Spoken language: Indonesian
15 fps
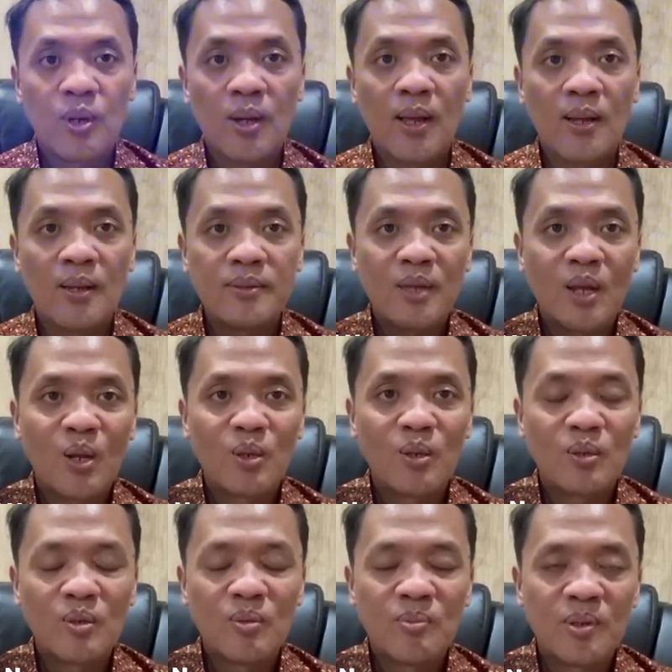soal
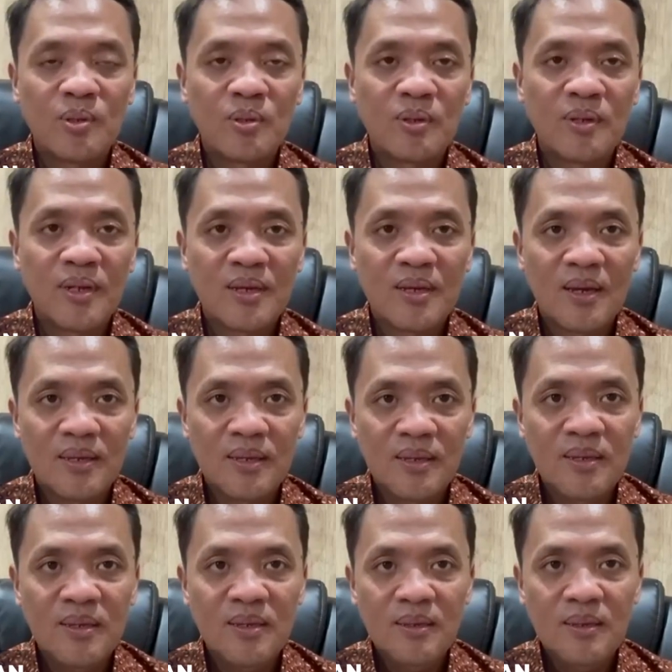calon gubernur
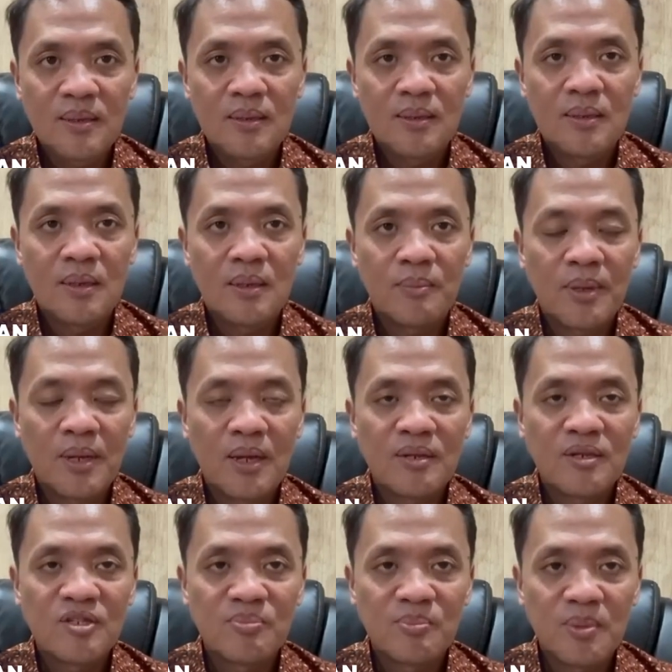DKI ya
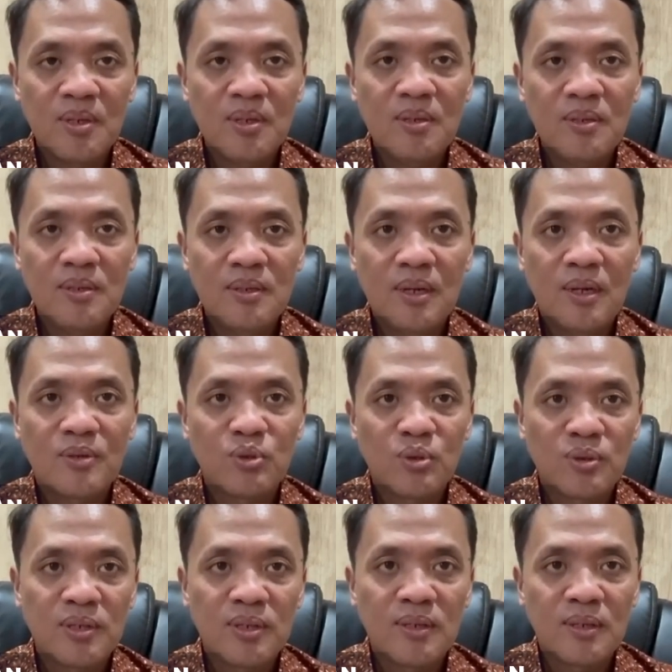mekanisme
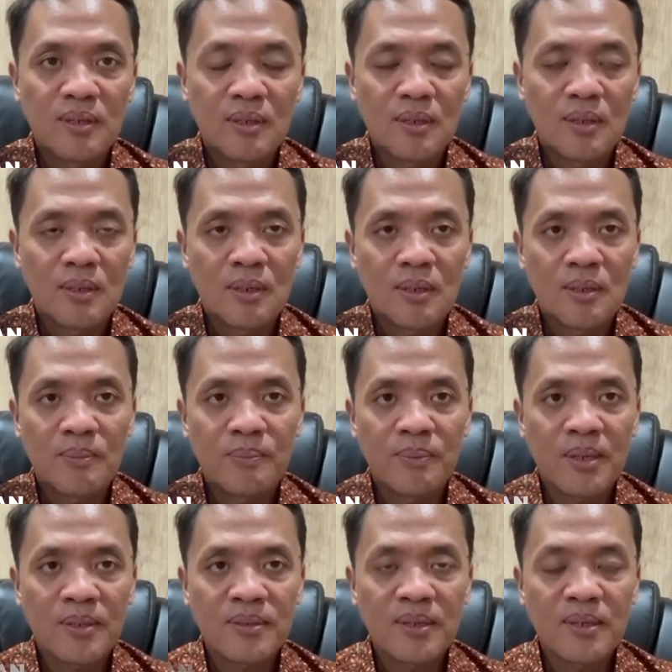diatur di uh,
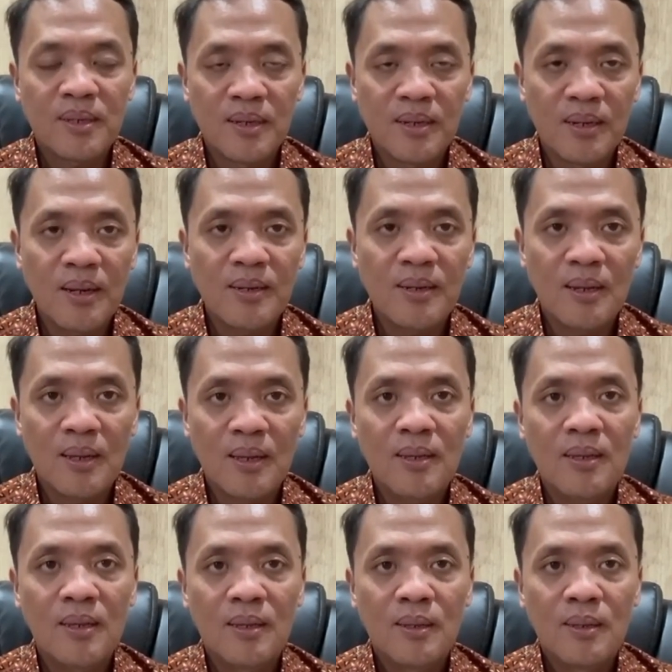Partai Gerindra adalah
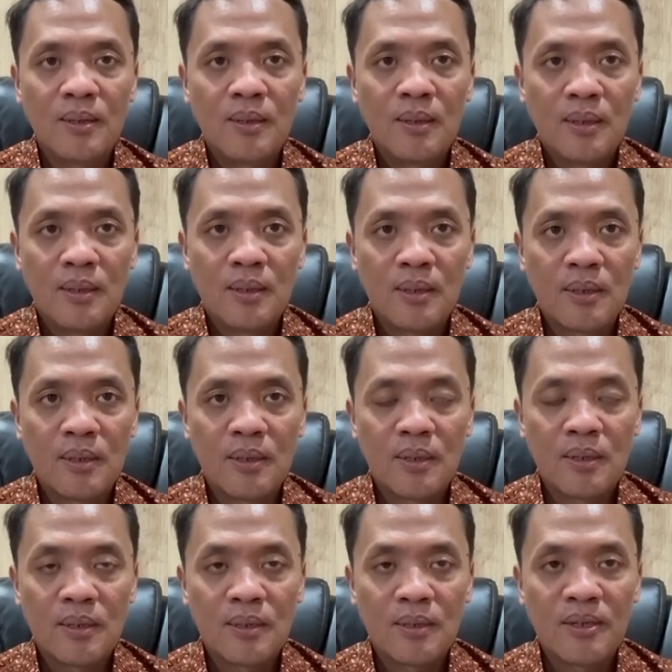
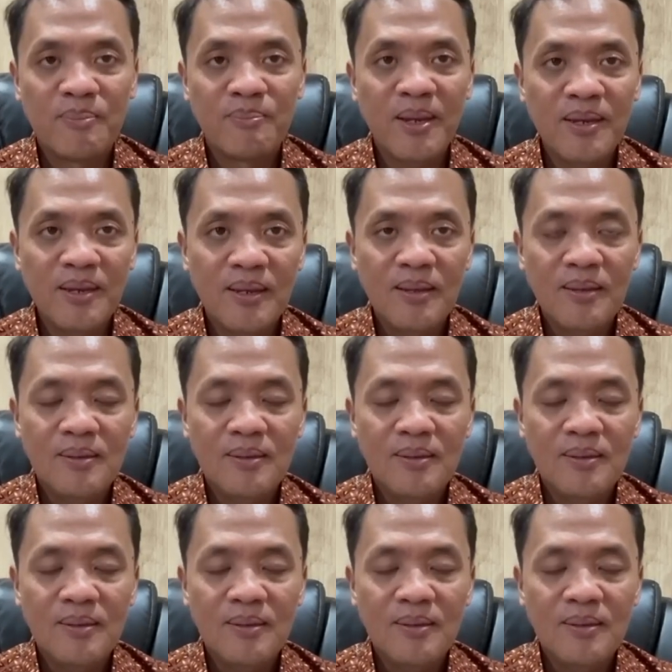uh, DPD